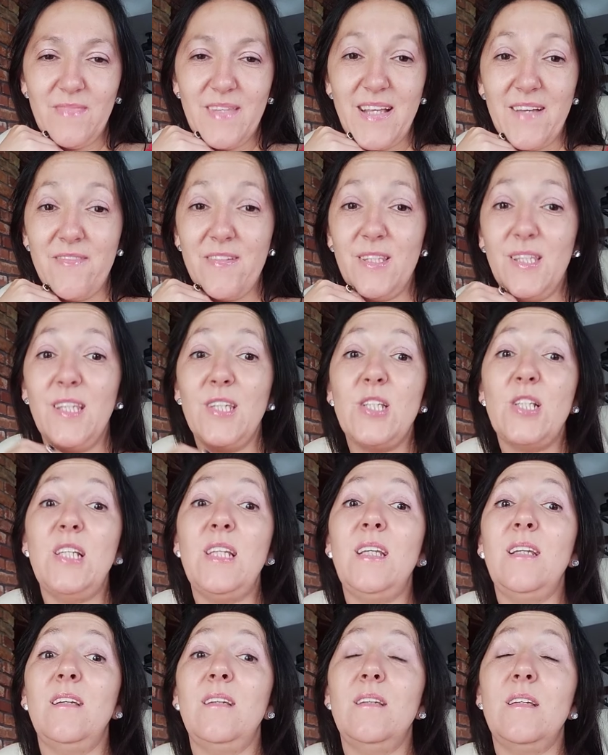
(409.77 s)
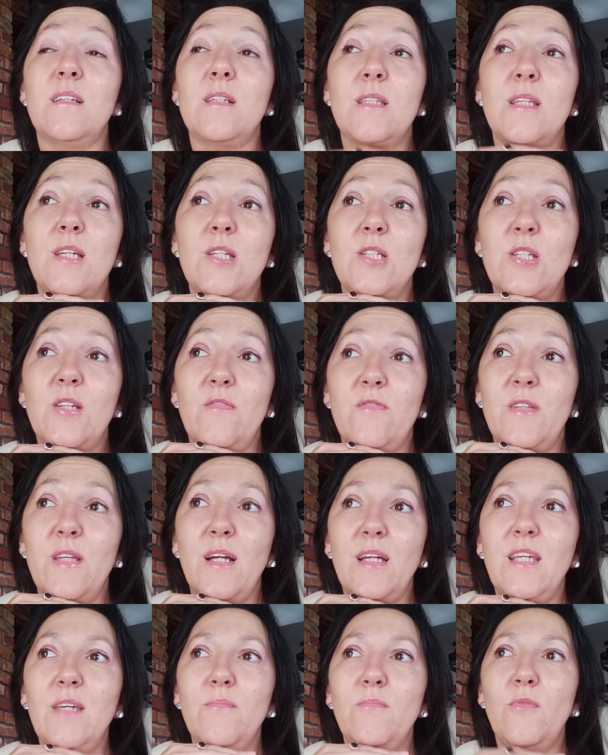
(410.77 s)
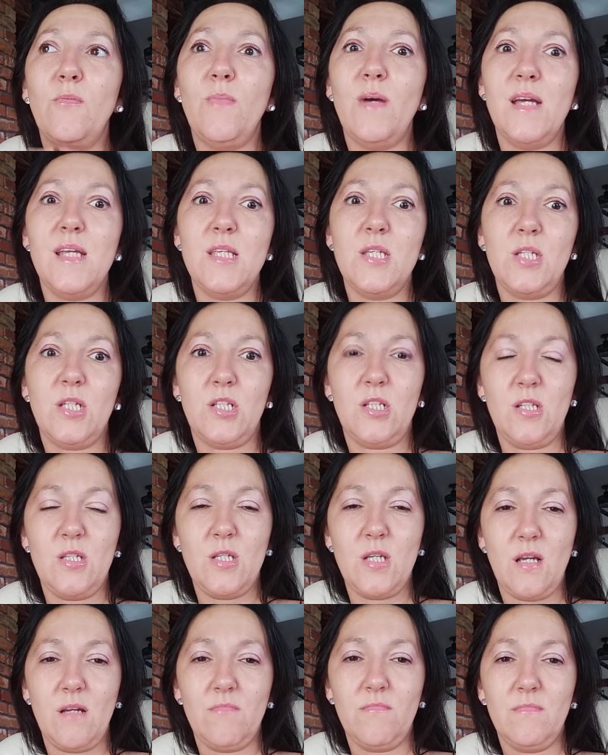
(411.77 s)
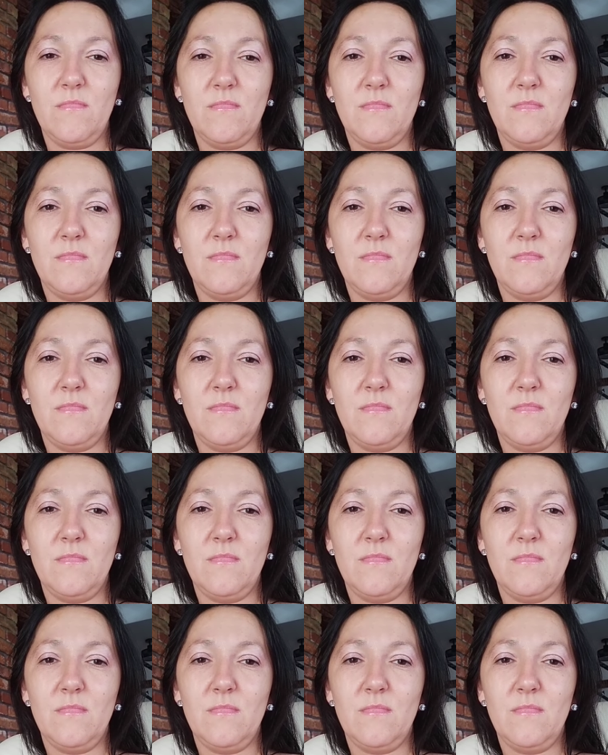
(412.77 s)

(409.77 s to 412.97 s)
nawet jeśli jesteście w takim momencie życia